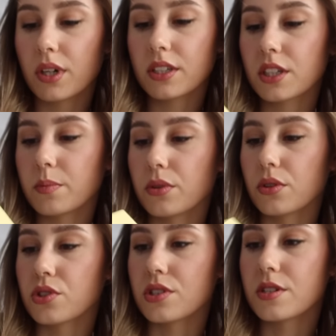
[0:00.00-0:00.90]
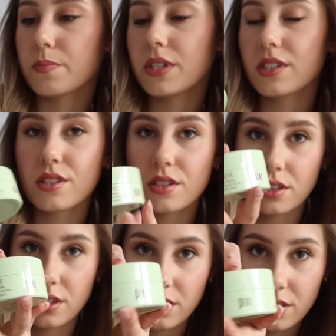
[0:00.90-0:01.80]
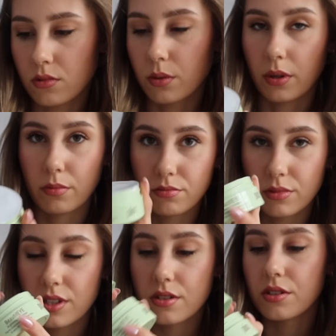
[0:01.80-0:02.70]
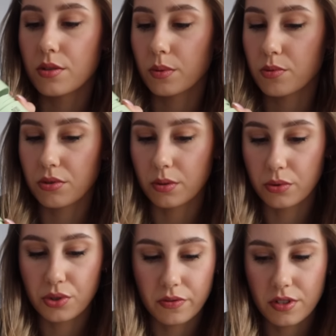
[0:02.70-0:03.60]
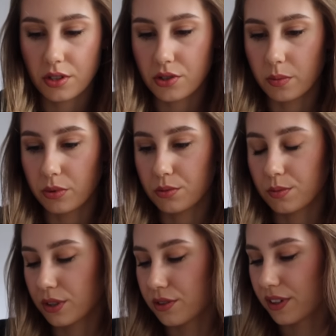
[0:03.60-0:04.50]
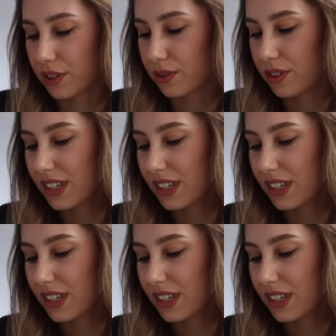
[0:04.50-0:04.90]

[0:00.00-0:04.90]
Płatki pod oczy z Pixie. Dobra, nie jest nic popsute, bo już się wystraszyłam po tym opakowaniu.